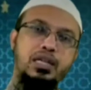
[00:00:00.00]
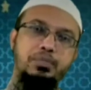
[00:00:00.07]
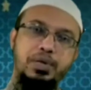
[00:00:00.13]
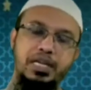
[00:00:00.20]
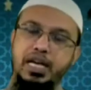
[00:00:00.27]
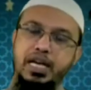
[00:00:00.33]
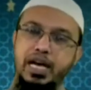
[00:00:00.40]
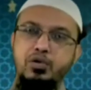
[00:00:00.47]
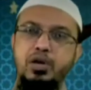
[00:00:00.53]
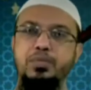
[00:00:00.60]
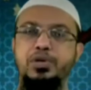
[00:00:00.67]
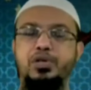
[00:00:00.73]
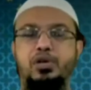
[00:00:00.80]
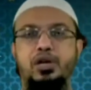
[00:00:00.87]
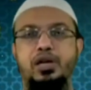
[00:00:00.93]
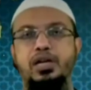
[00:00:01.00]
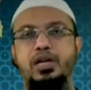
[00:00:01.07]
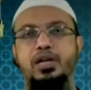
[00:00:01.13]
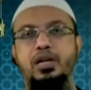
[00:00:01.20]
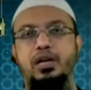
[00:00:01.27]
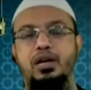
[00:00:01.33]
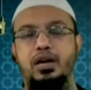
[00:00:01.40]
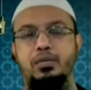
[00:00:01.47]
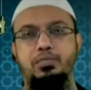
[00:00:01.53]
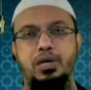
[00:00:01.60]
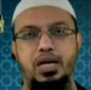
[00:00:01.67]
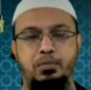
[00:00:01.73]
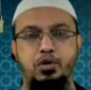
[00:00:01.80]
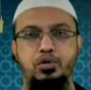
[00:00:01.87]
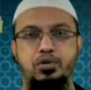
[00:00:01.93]
আজকের বিজ্ঞানও এ বিষয়ে
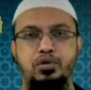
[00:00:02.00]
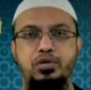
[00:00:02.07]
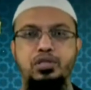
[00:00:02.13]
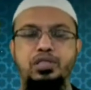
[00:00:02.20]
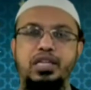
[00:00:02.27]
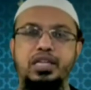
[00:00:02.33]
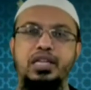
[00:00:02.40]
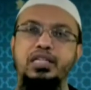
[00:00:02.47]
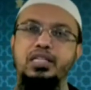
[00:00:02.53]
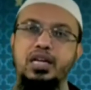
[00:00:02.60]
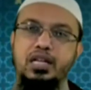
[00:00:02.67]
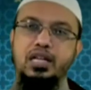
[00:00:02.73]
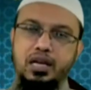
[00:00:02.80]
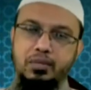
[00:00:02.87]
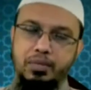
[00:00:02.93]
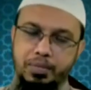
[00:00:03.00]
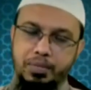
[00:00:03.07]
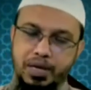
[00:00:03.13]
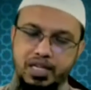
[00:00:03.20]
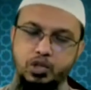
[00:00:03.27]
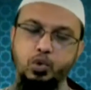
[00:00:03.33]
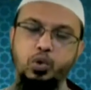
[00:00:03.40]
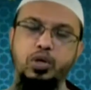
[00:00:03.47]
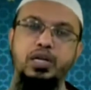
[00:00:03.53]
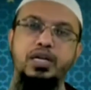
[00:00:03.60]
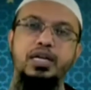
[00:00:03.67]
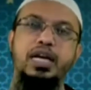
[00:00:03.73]
আপনার একমত যে সাদা বা পাকা চুল